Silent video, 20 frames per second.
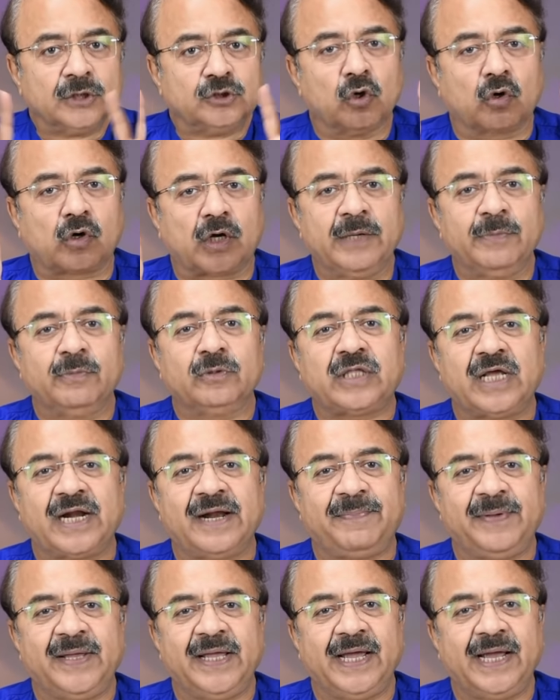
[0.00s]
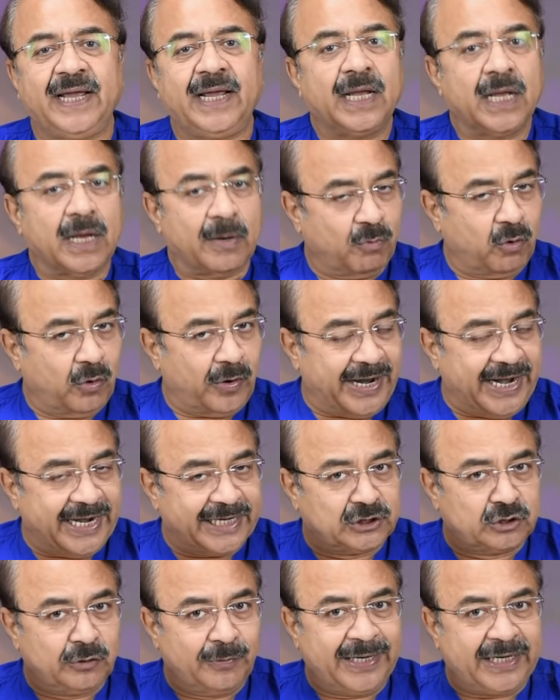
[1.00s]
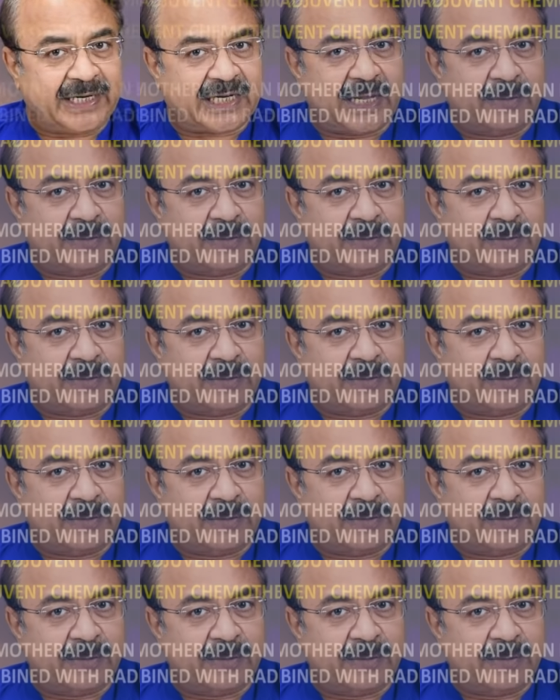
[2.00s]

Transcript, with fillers: जो कीमोथेरेपी है वो एडजुवेंट